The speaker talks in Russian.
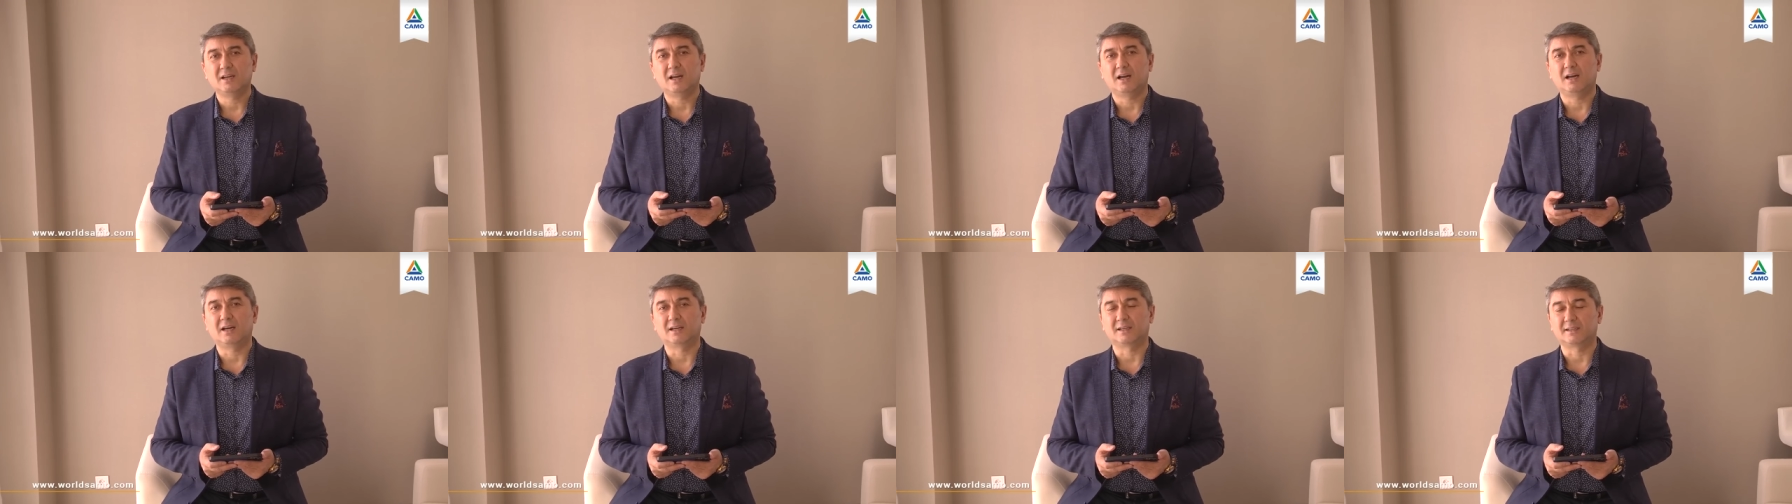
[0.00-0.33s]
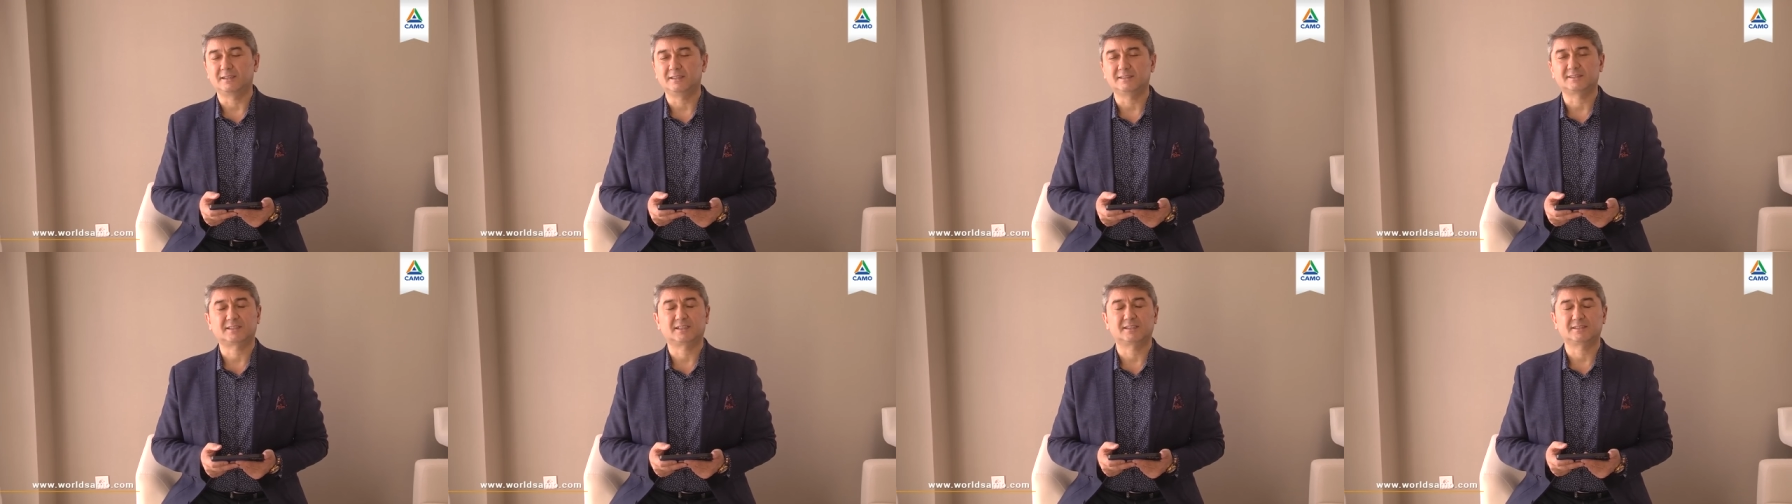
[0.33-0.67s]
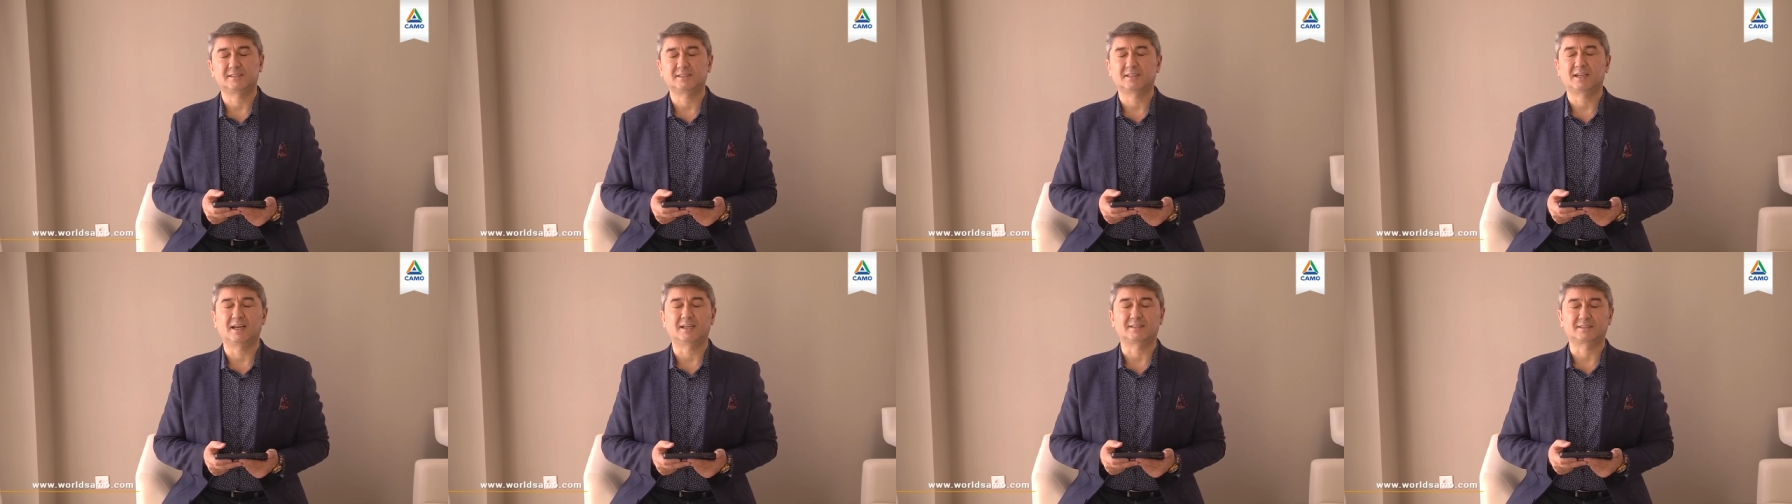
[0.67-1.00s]
английский
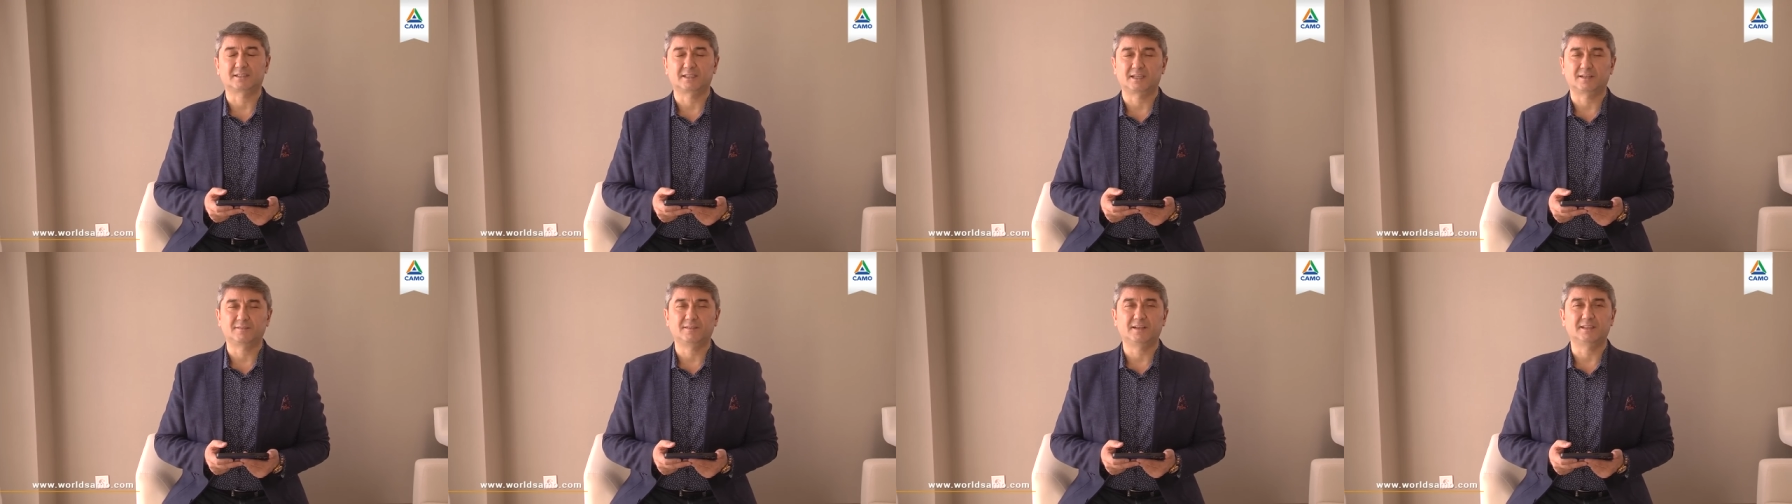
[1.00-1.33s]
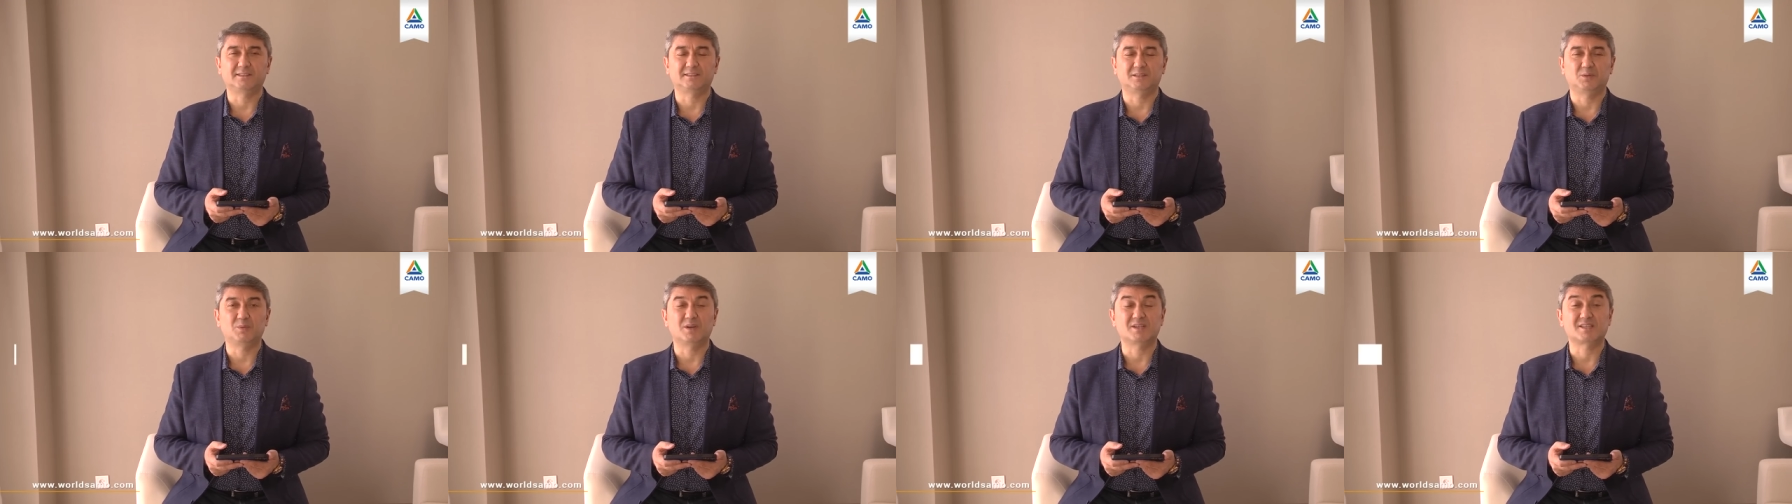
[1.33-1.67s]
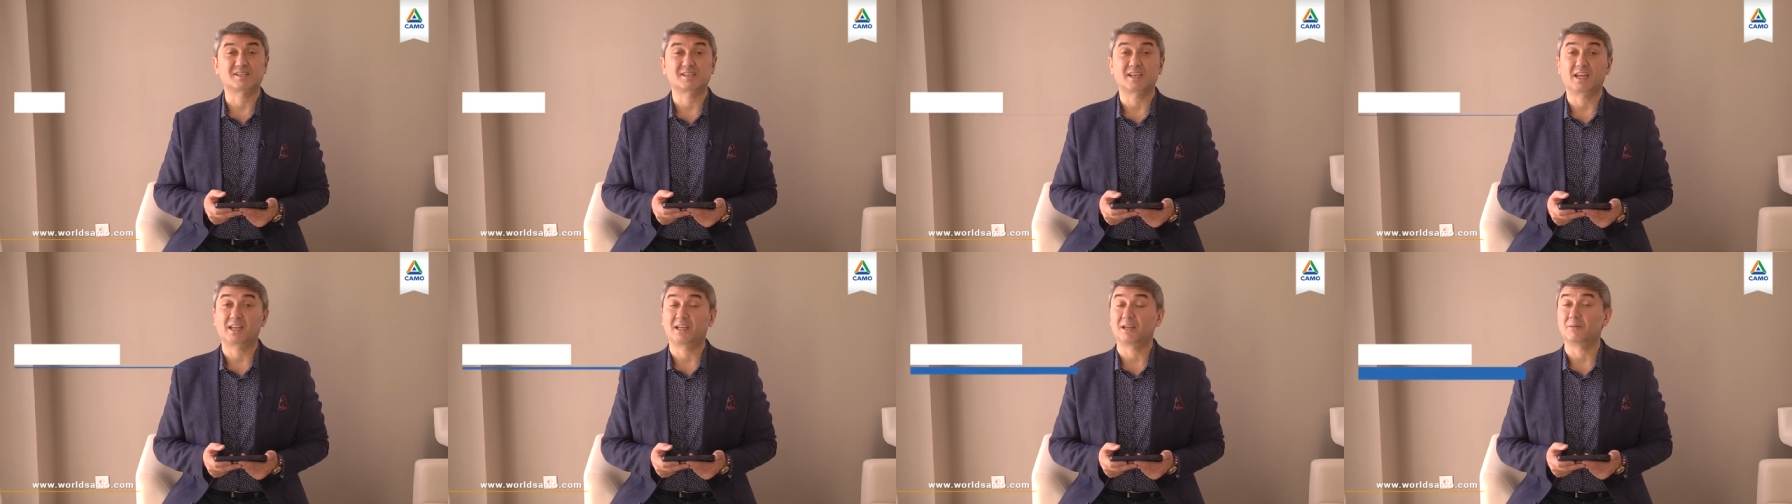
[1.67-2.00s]
язык открывает тебе
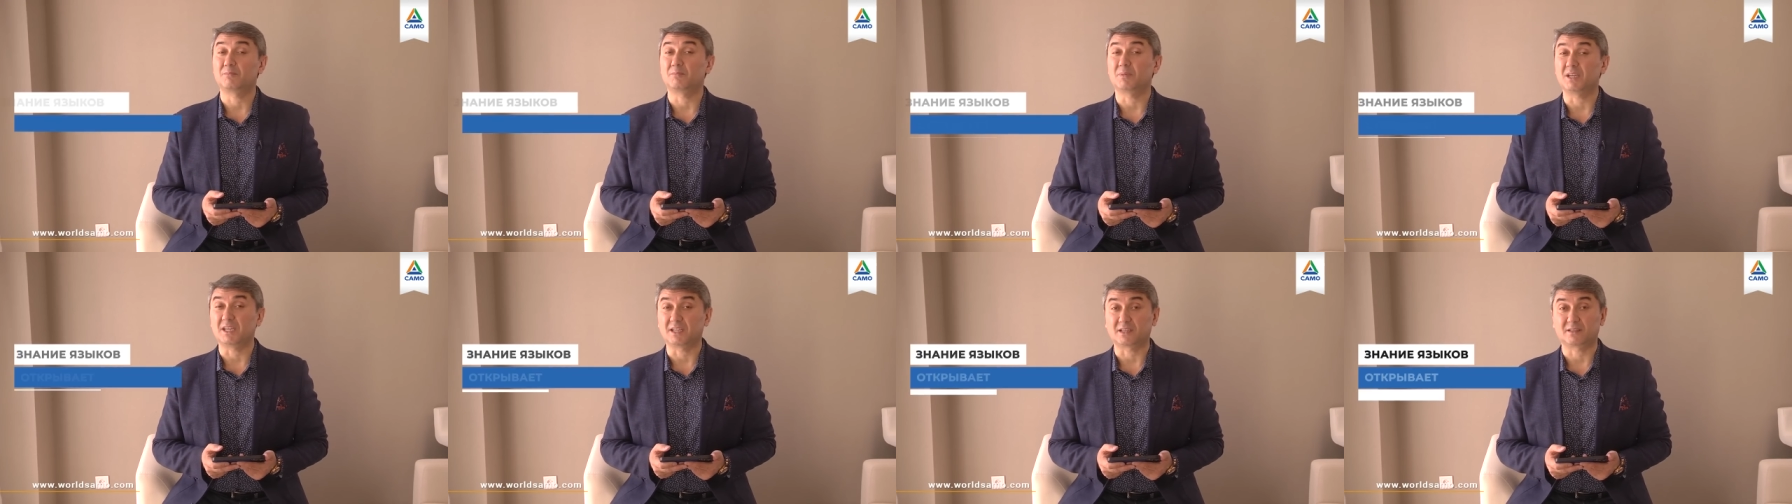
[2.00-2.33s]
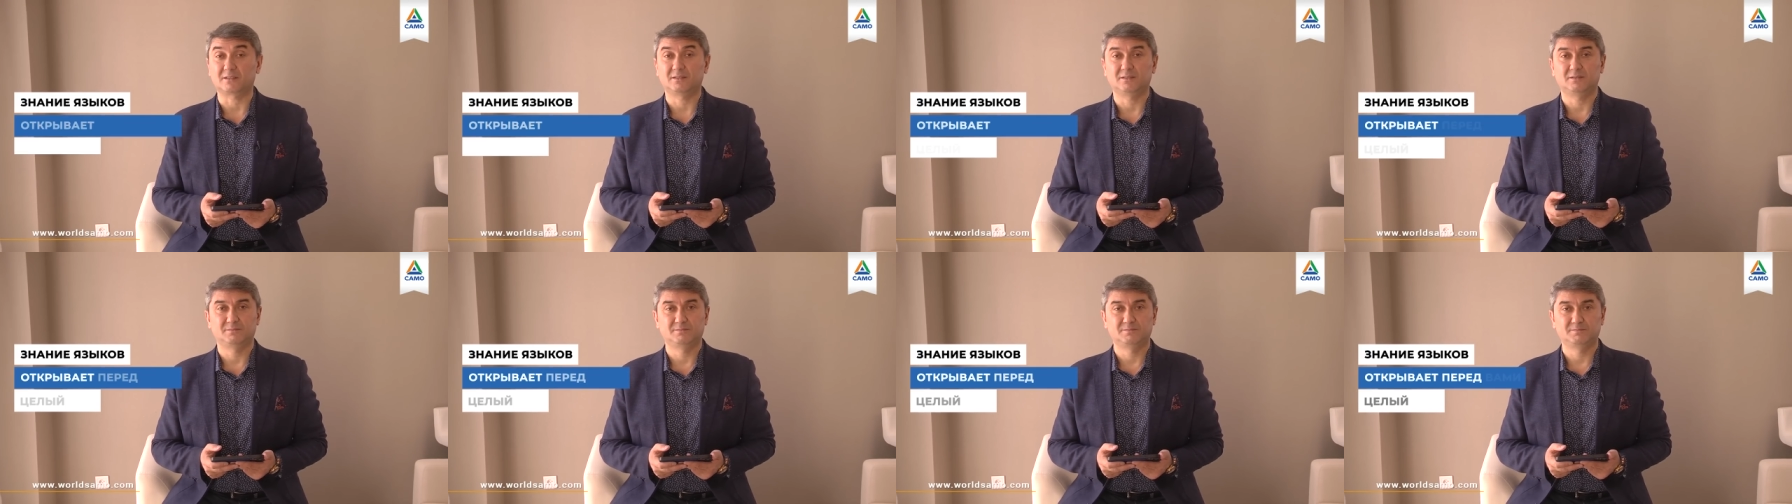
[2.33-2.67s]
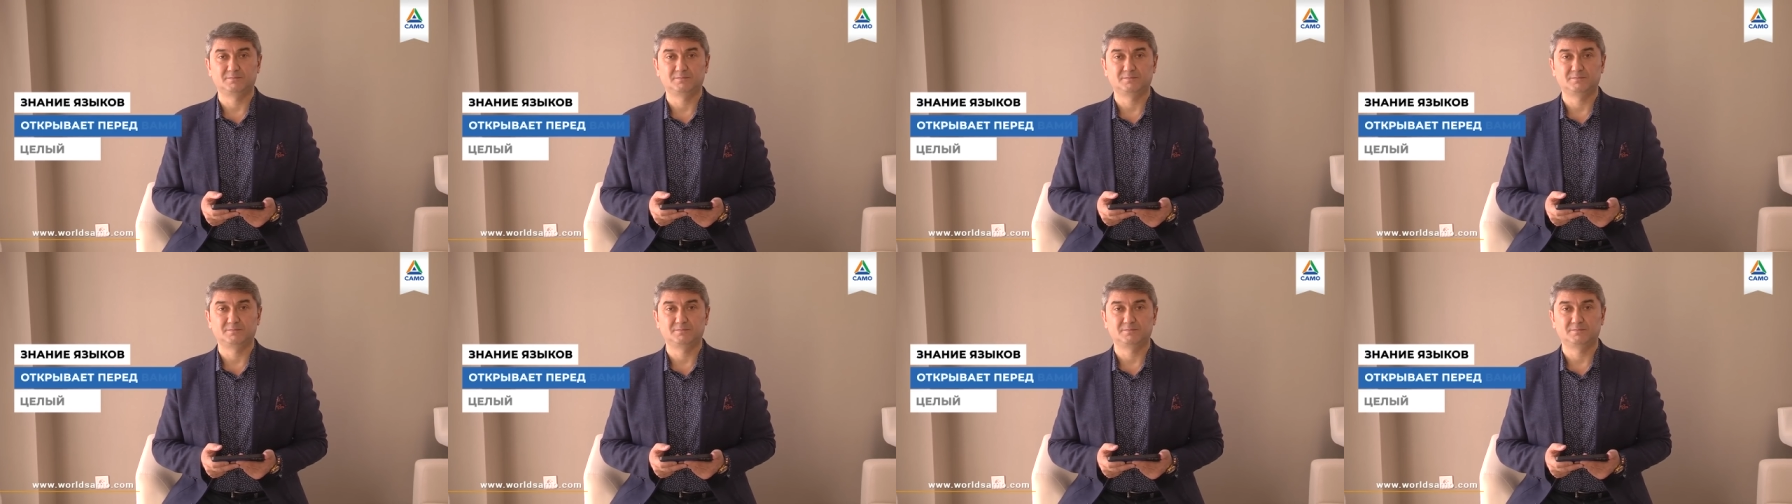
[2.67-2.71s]
целый мир.